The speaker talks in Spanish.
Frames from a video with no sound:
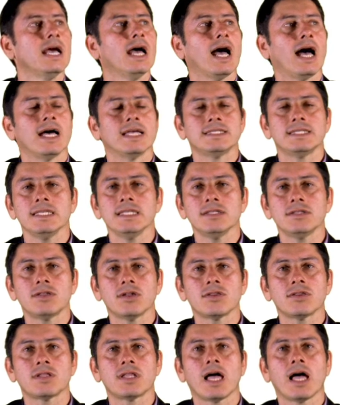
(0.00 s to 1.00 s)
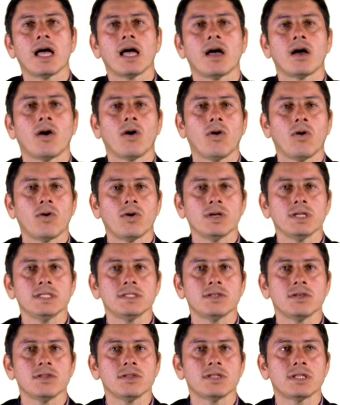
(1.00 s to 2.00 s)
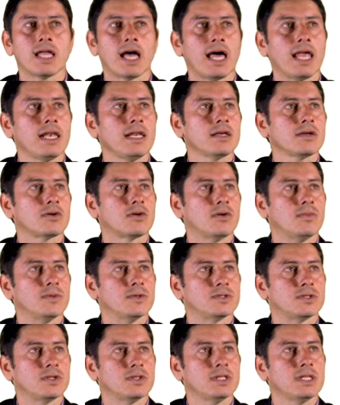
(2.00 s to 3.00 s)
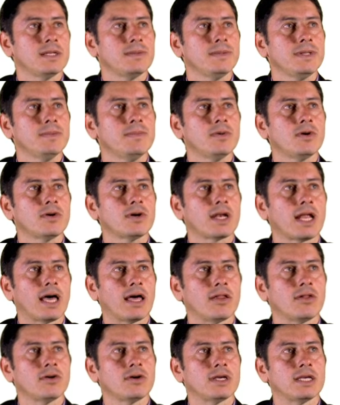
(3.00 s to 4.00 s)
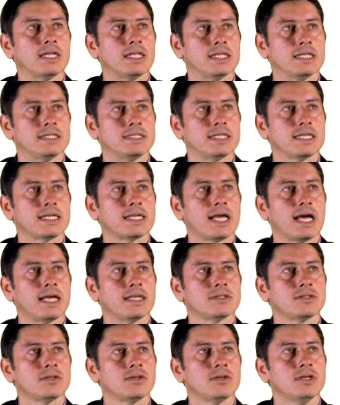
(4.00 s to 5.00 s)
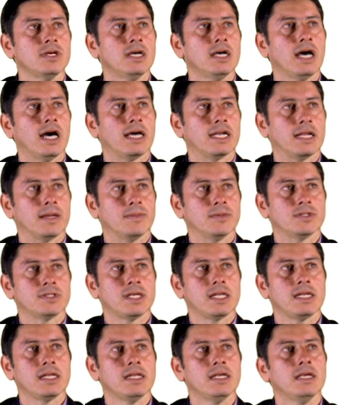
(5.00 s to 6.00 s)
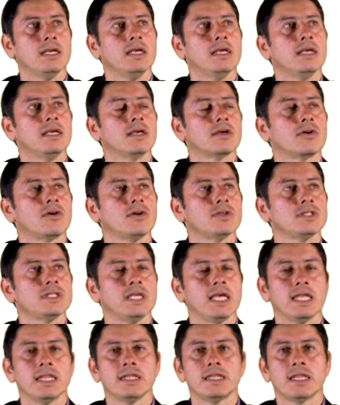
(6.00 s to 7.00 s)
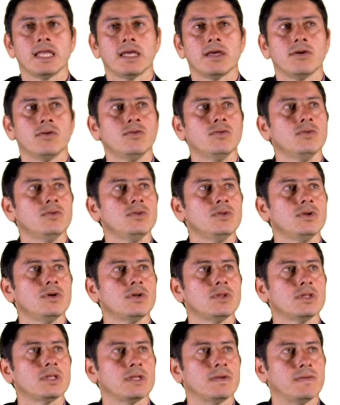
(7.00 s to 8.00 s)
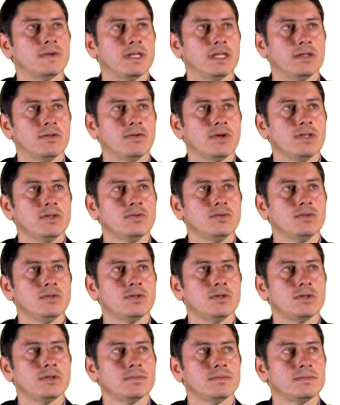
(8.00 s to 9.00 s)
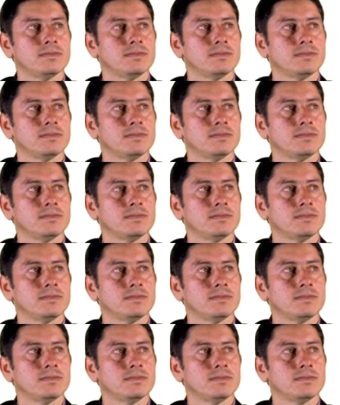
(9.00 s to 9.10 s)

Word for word: Asíntota horizontal, como son del mismo grado, en este caso haríamos el cociente 1 dividido en 1,